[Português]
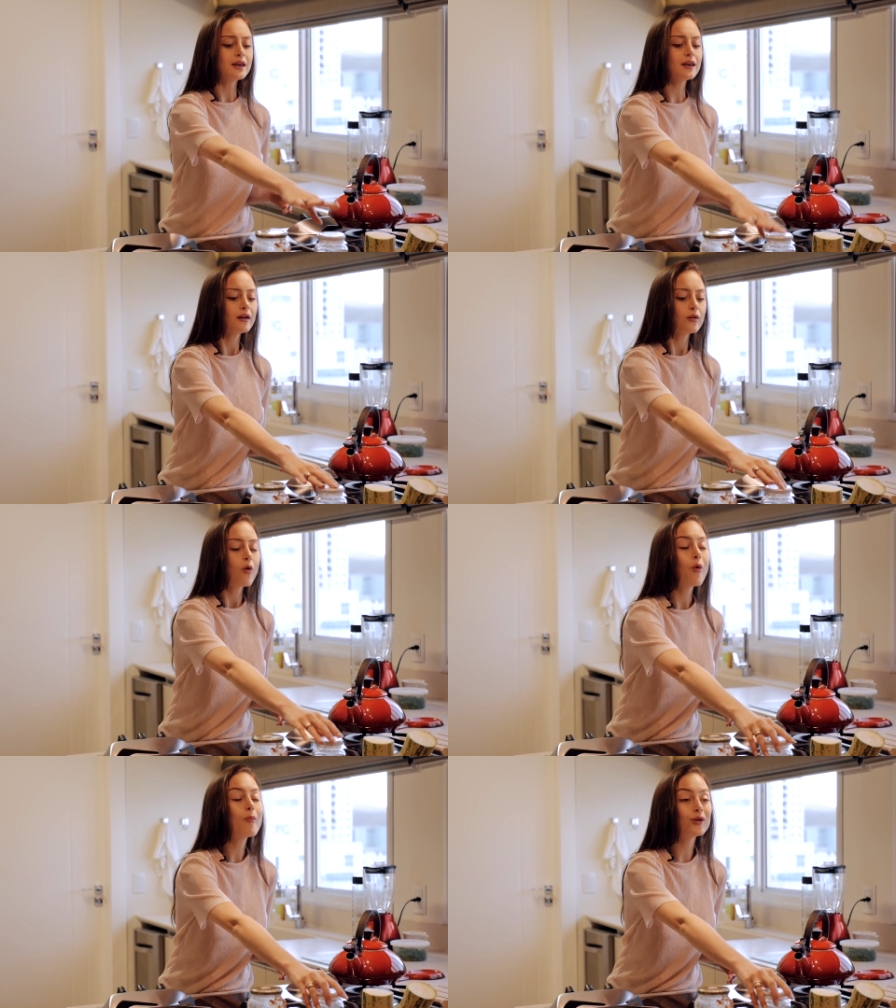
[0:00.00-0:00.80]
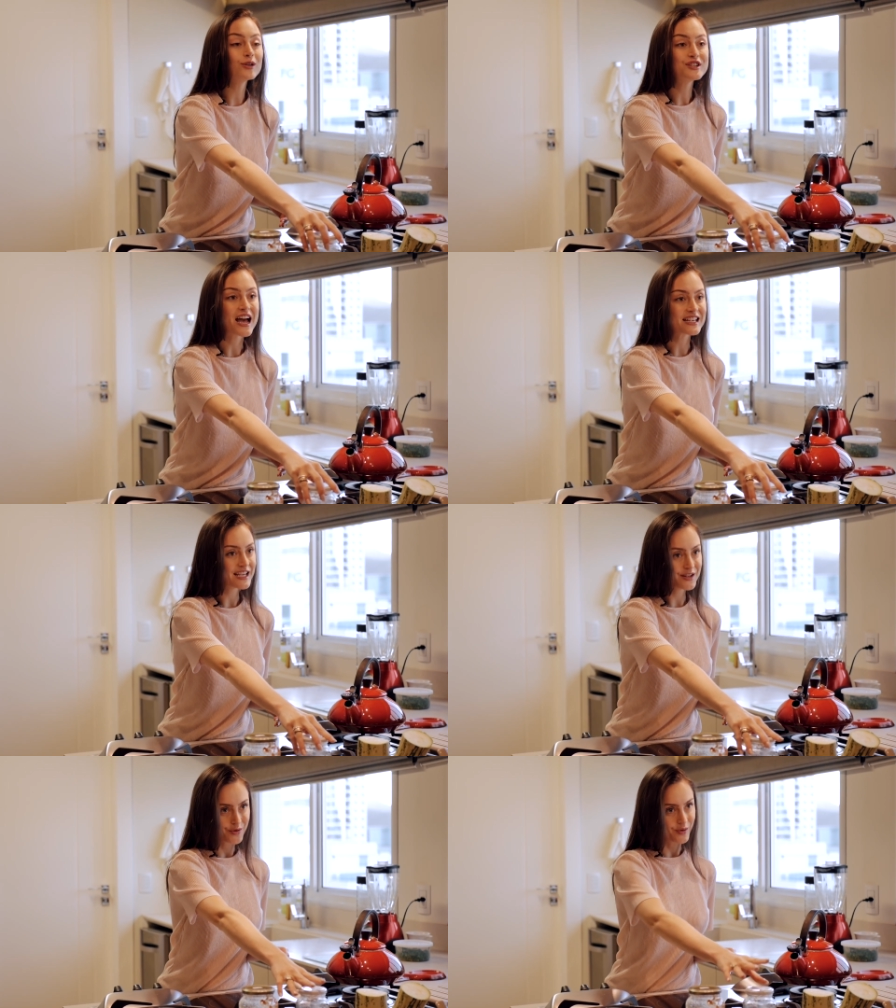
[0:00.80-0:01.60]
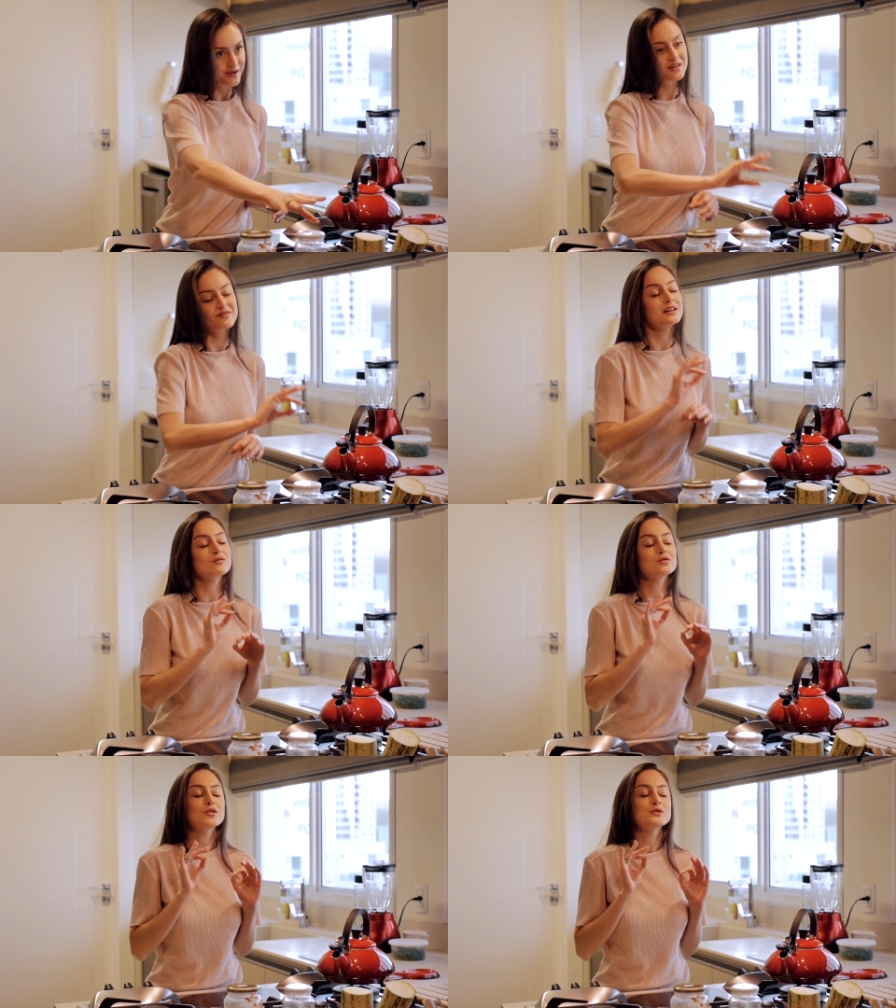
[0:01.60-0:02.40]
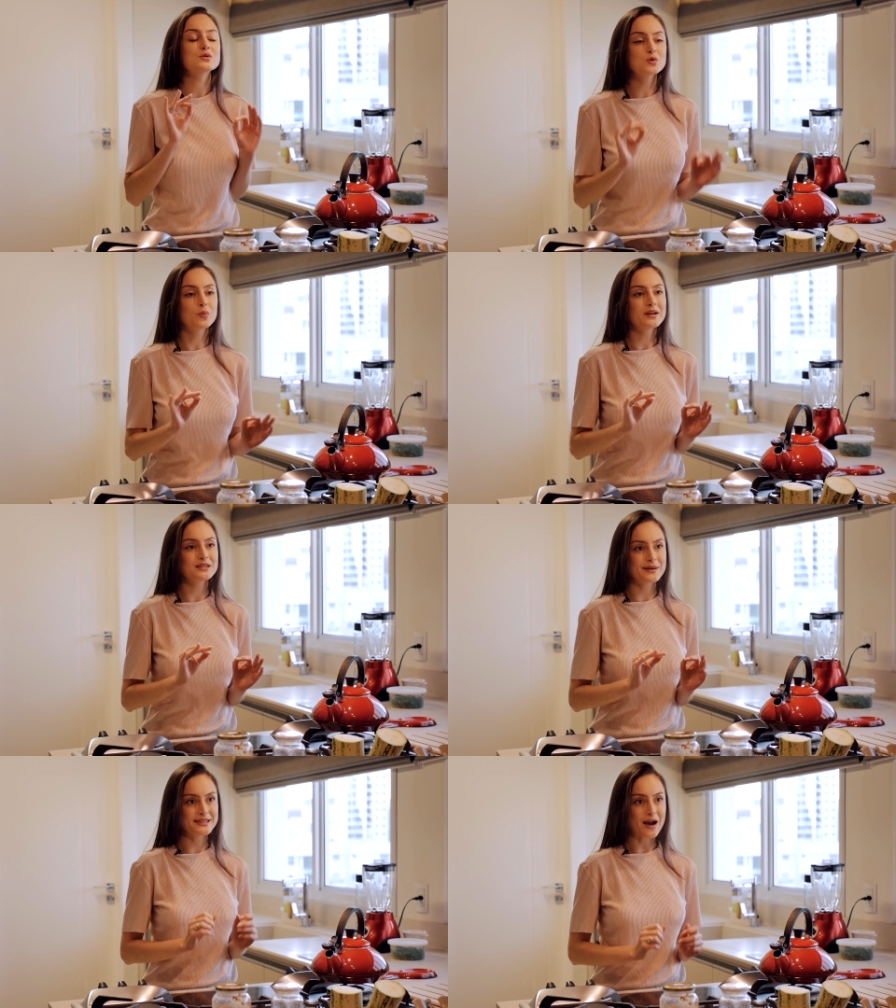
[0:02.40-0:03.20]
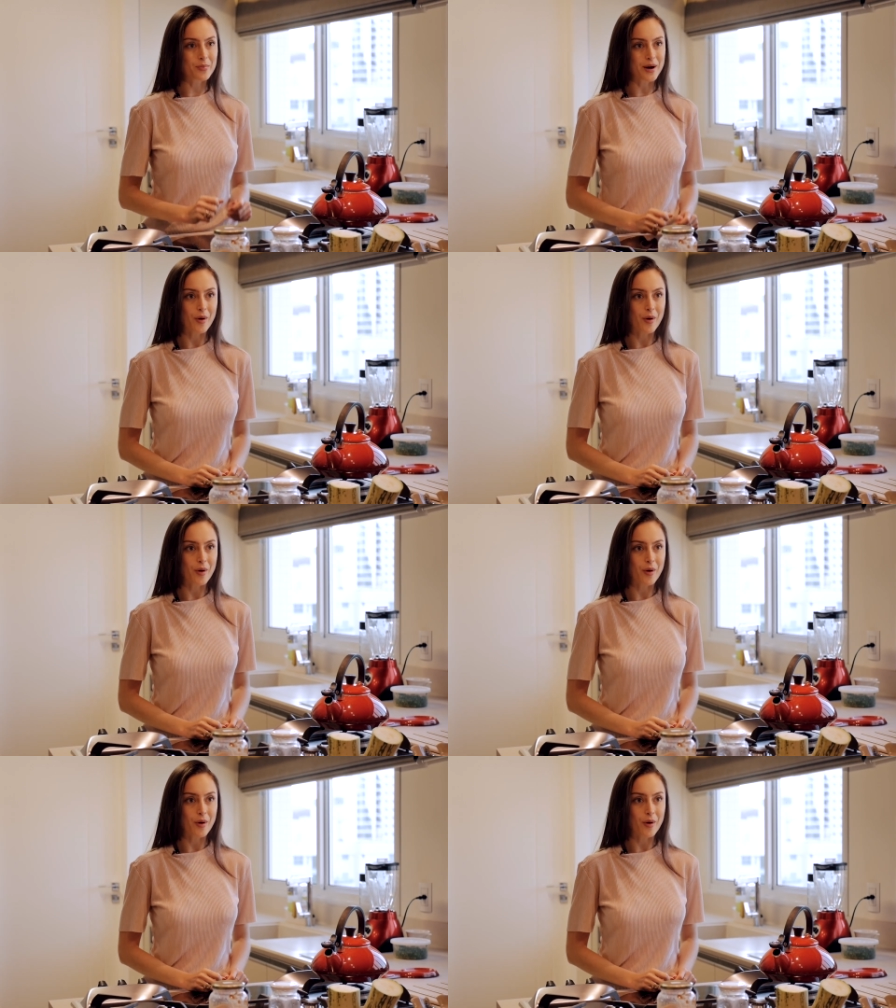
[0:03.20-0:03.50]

e o molho de azeitonas, que vai dar um toque super especial para